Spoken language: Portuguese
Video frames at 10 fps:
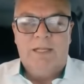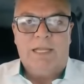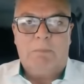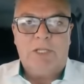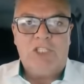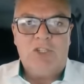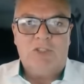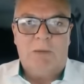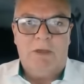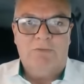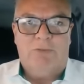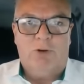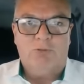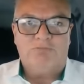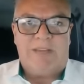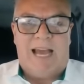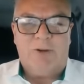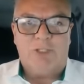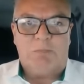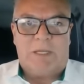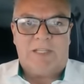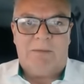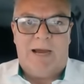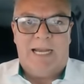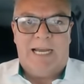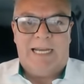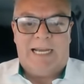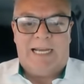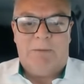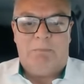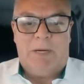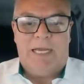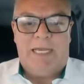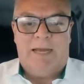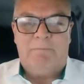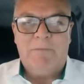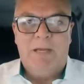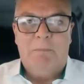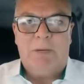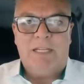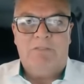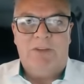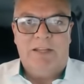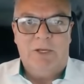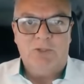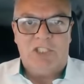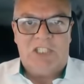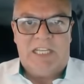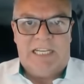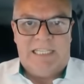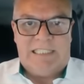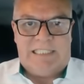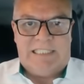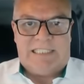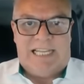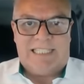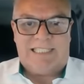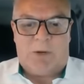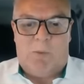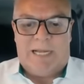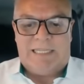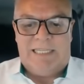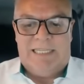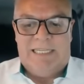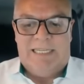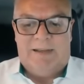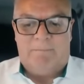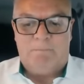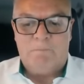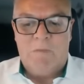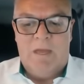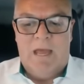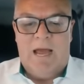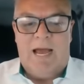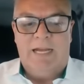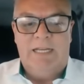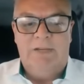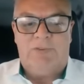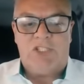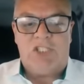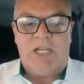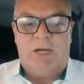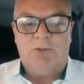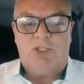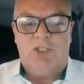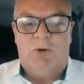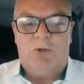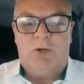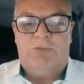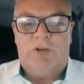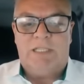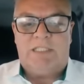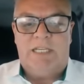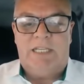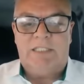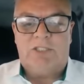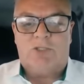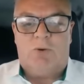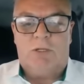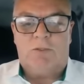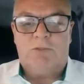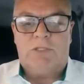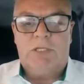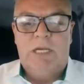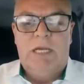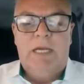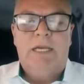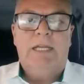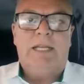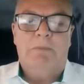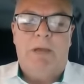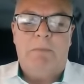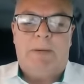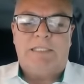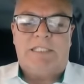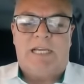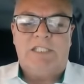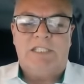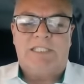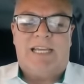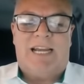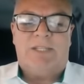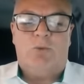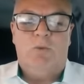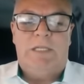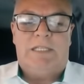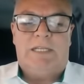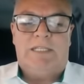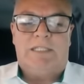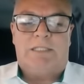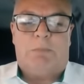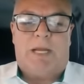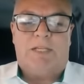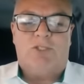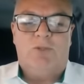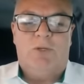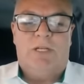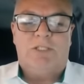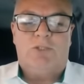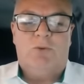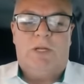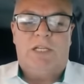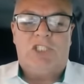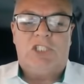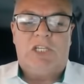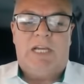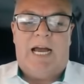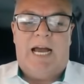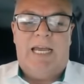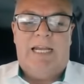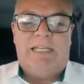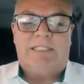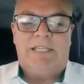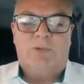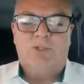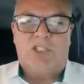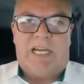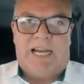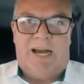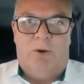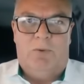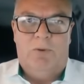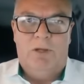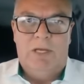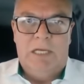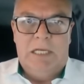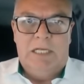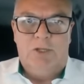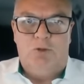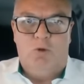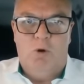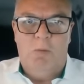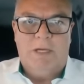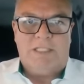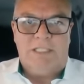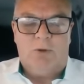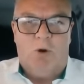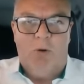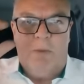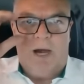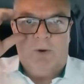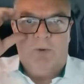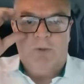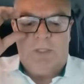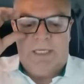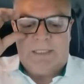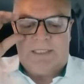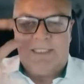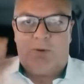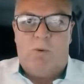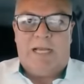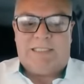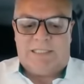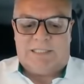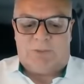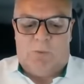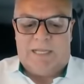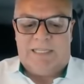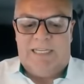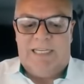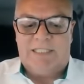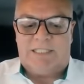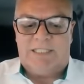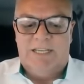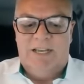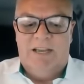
Tá pedindo também voluntários para trabalhar na campanha para defender os interesses dessa quadrilha a Lyft anunciou que ofereceria descontos e também passagens gratuitas para as urnas durante a eleição geral. Durma-se com um barulho desse, com essas quadrilhas